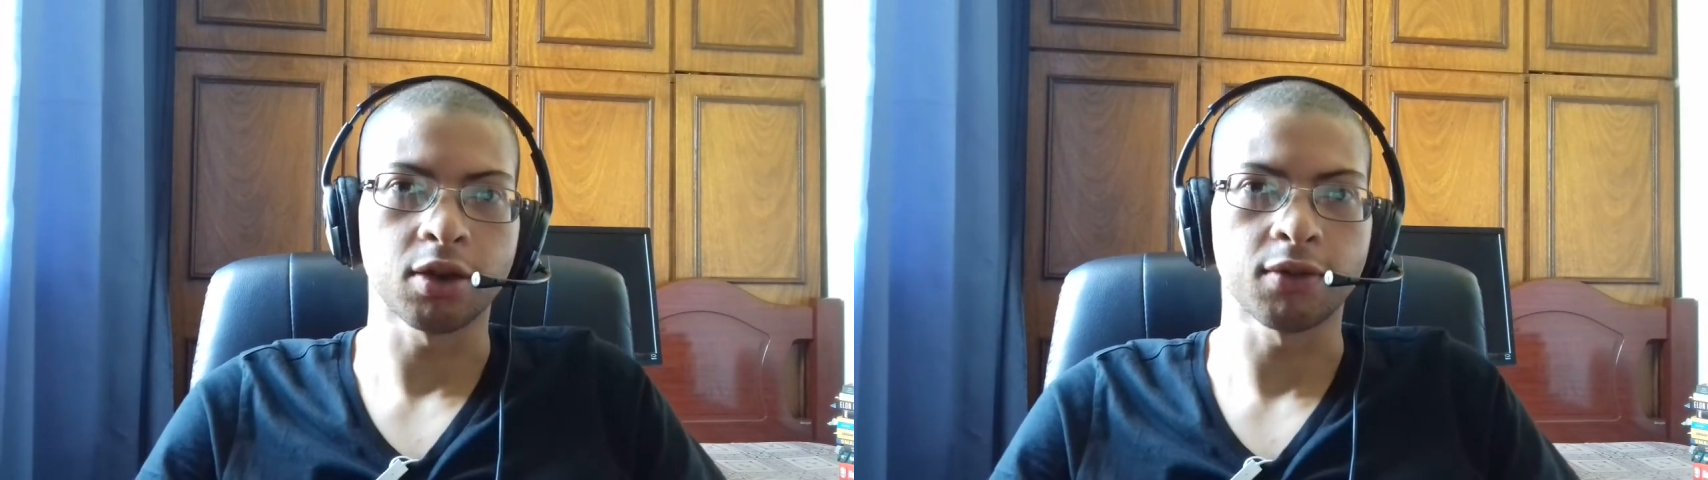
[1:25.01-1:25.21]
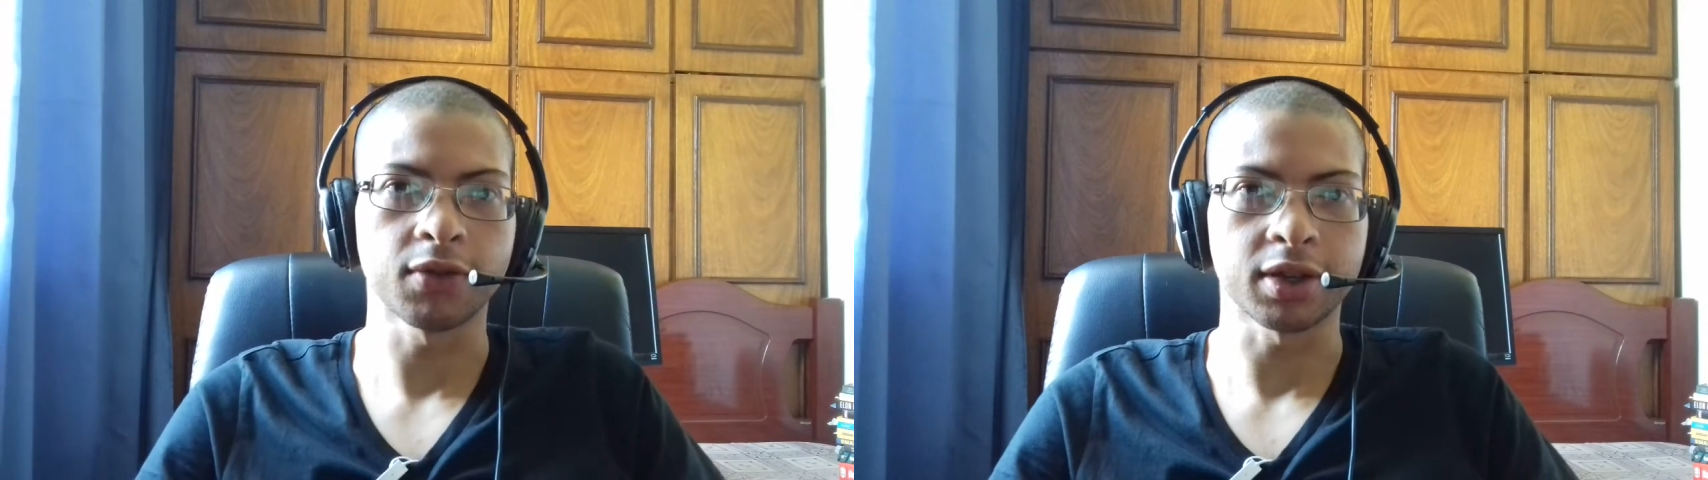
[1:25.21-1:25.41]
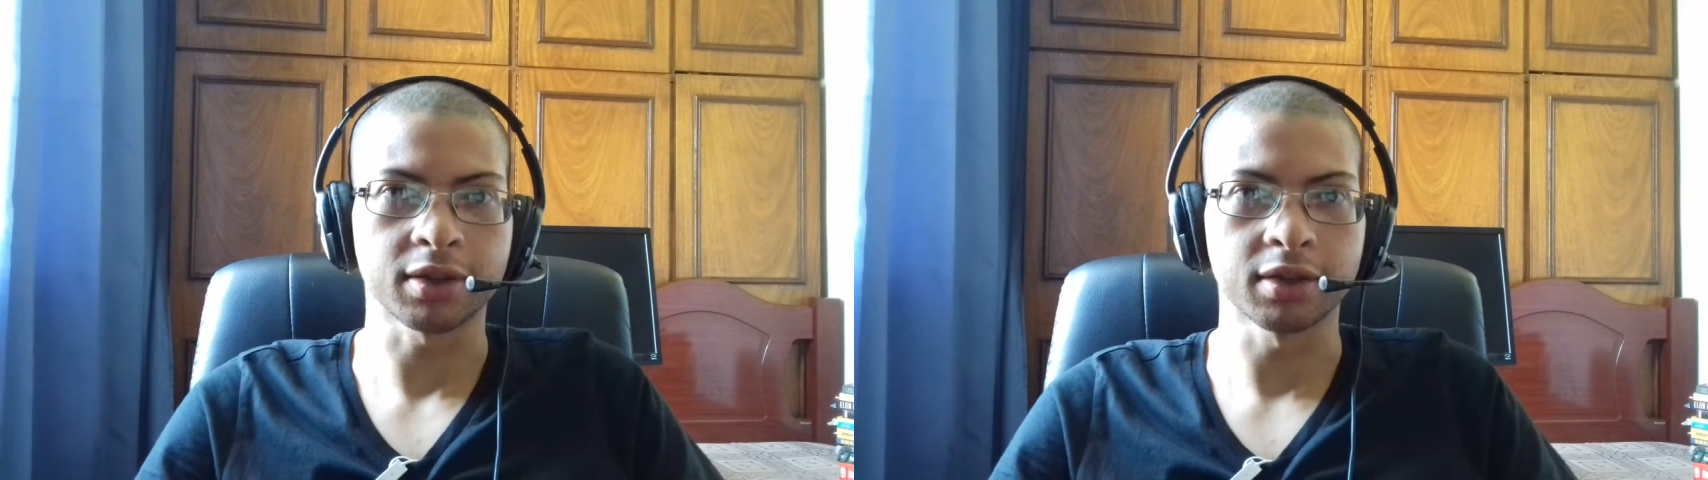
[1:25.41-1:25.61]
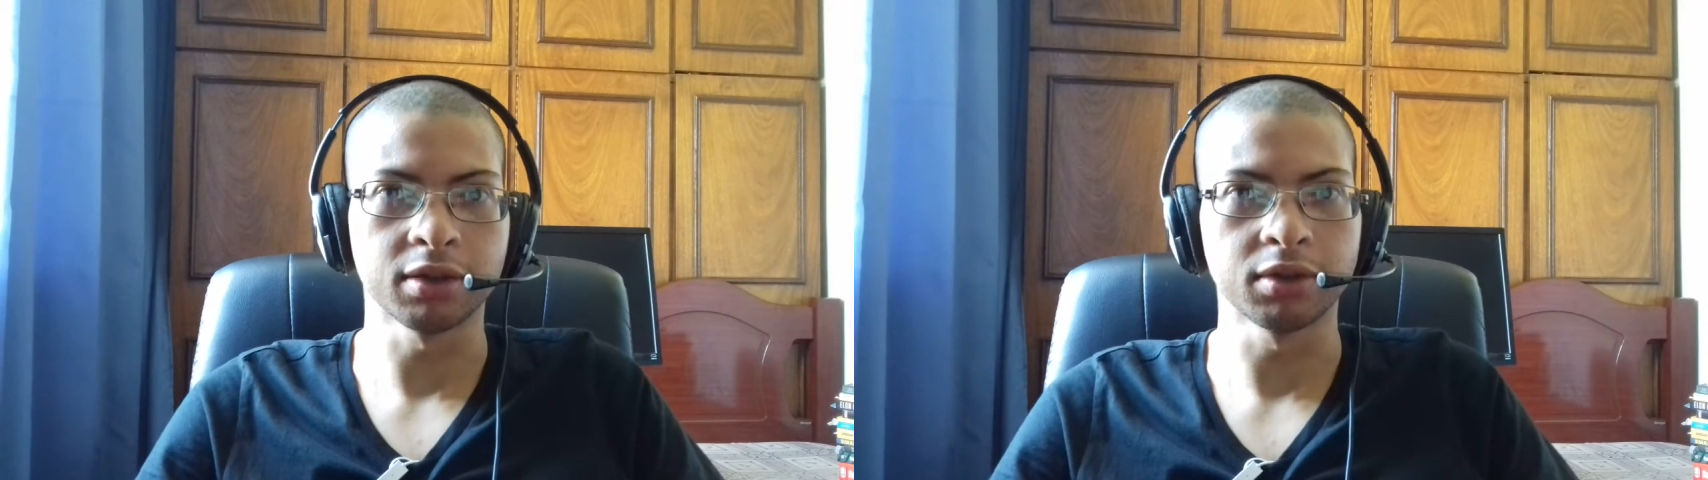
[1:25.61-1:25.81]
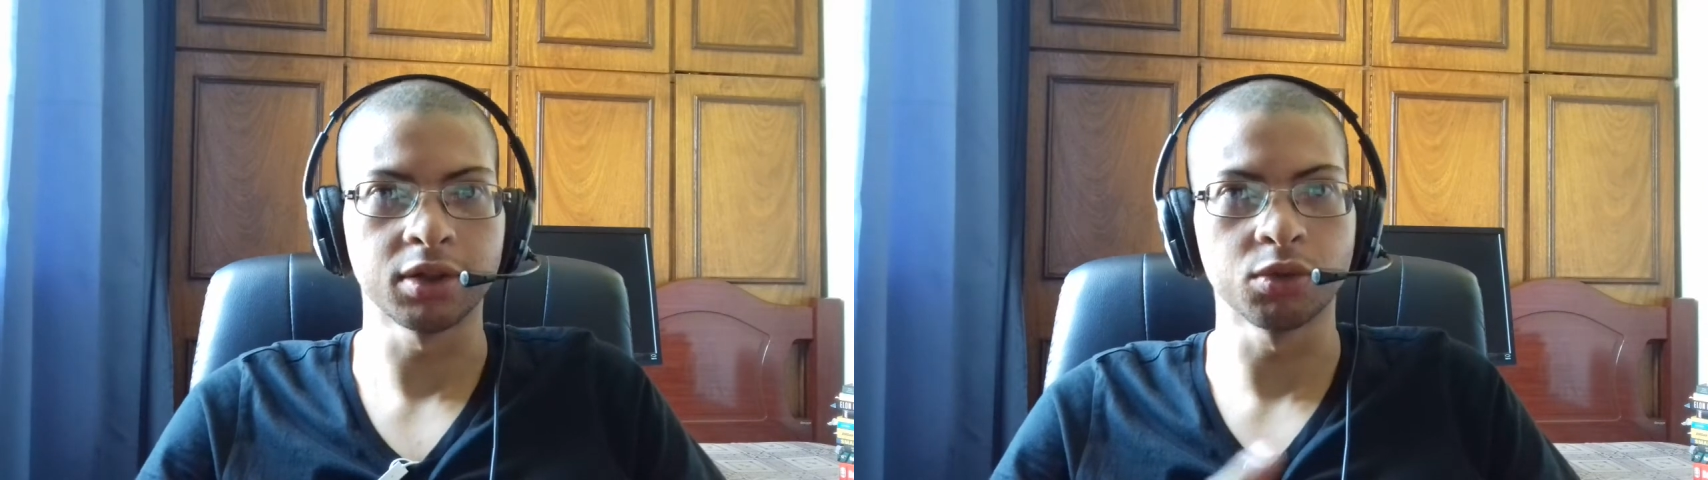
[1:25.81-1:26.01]
nova
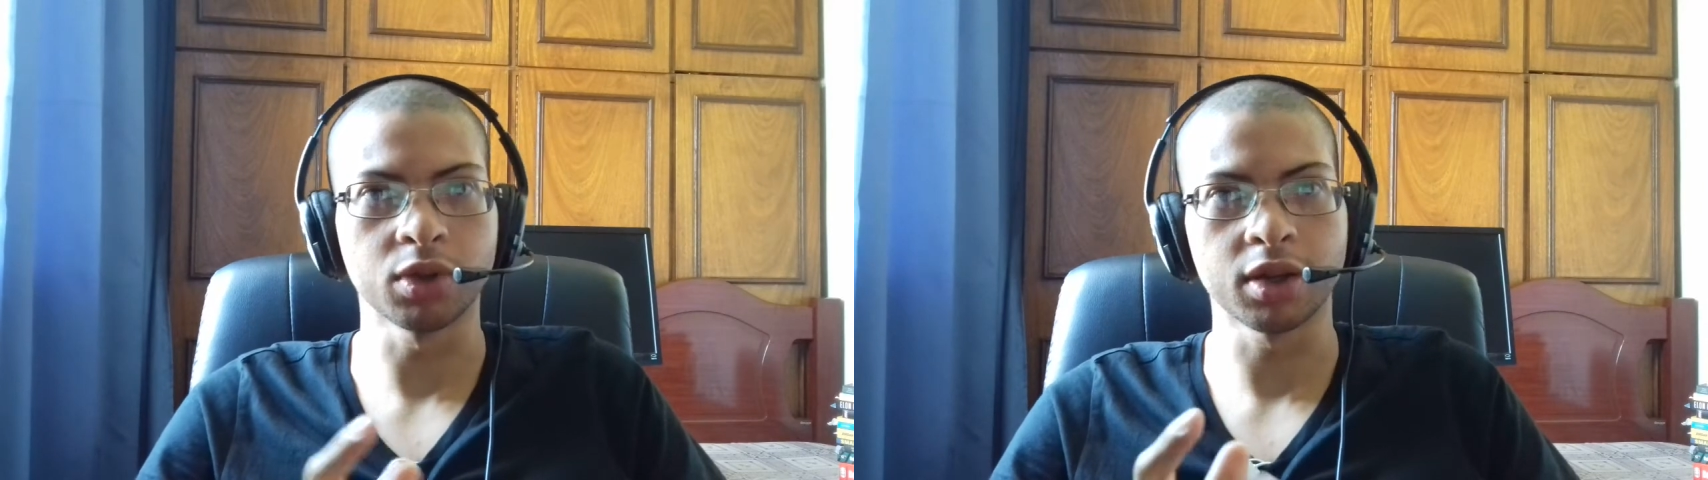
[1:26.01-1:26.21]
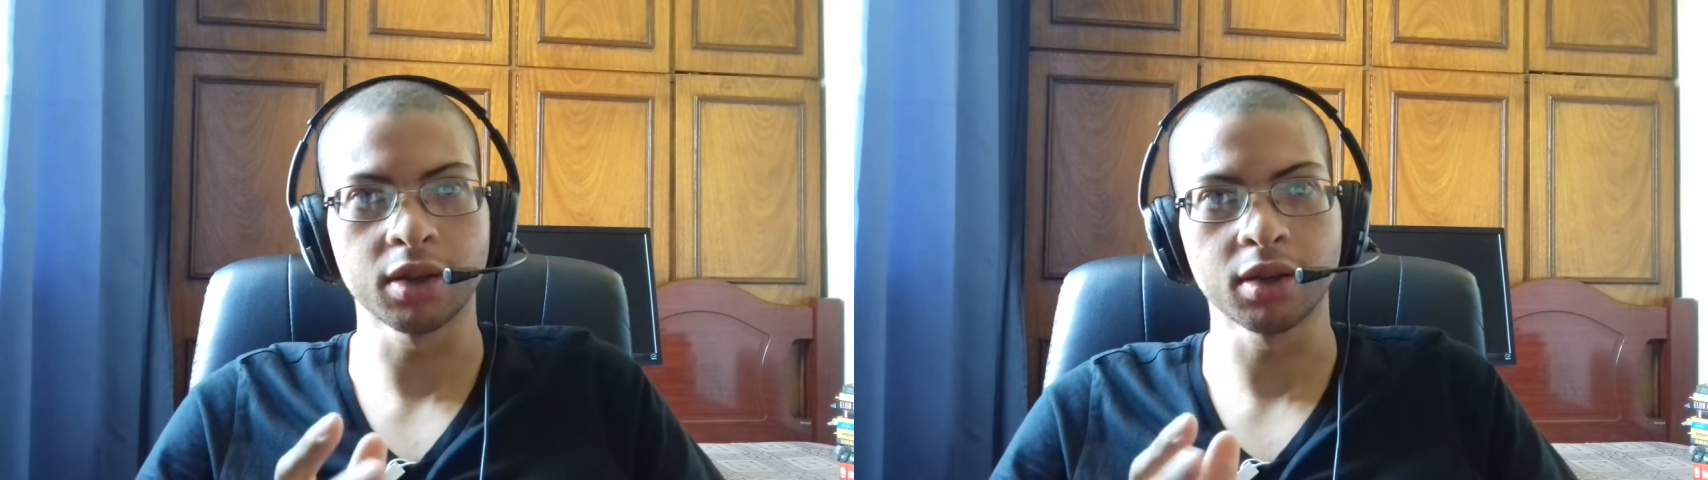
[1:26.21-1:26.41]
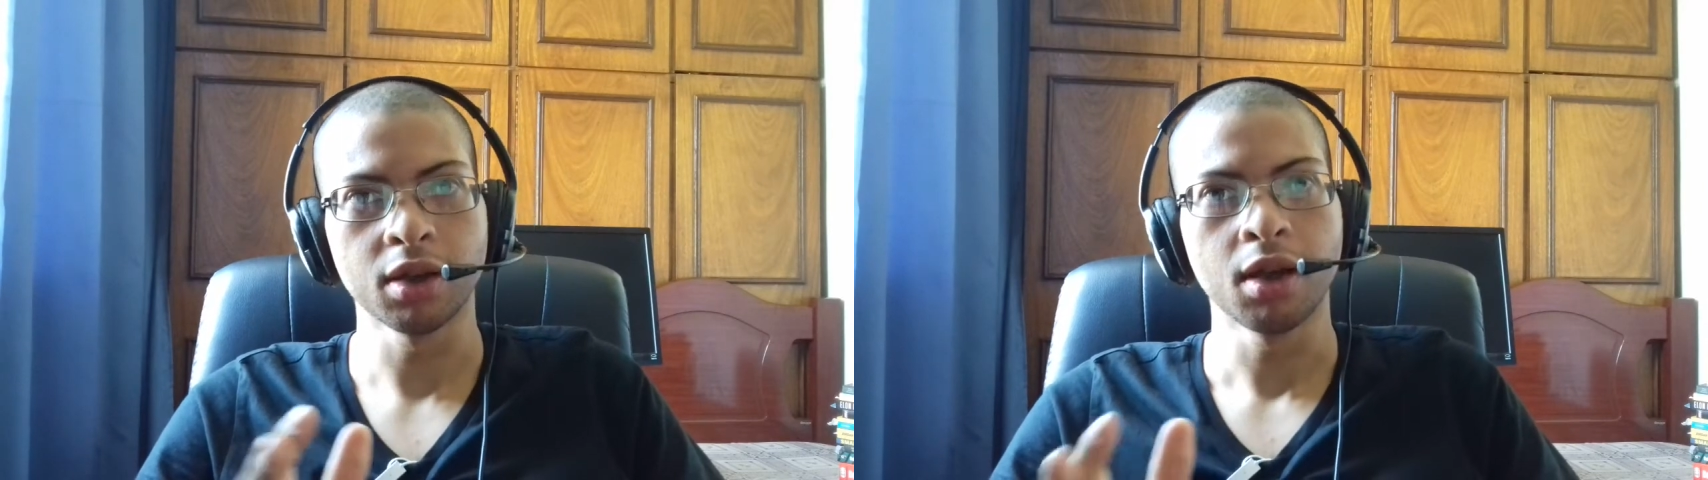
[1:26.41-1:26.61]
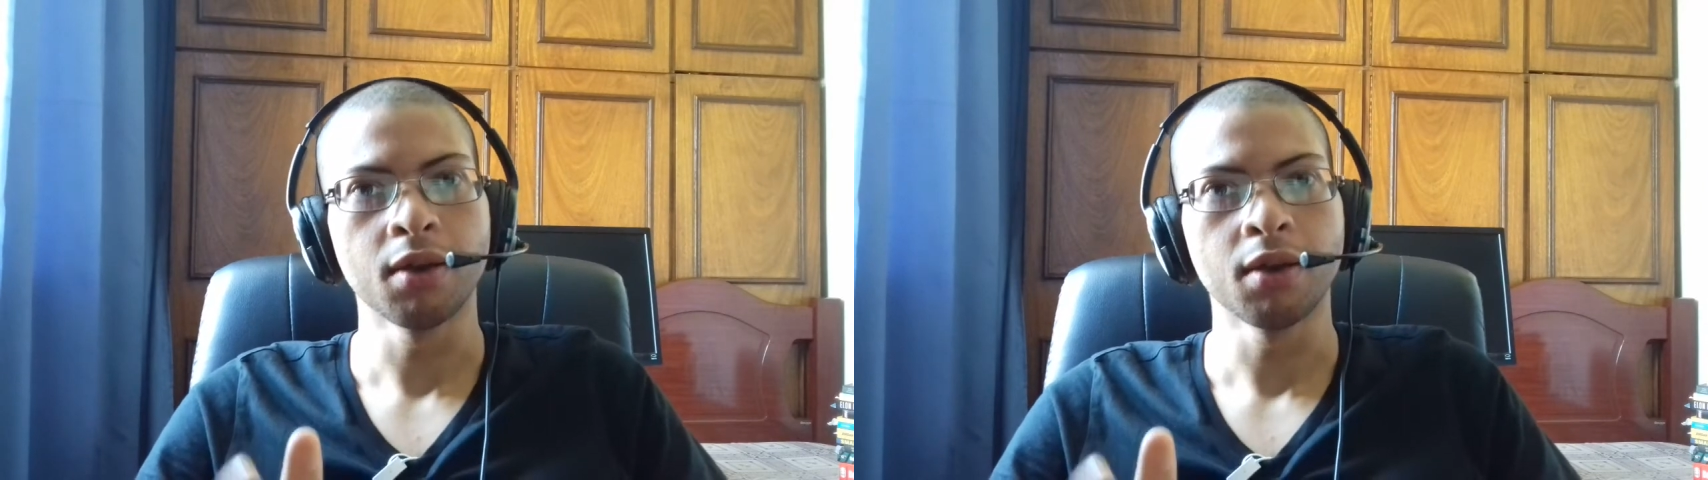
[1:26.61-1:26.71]
versão e o que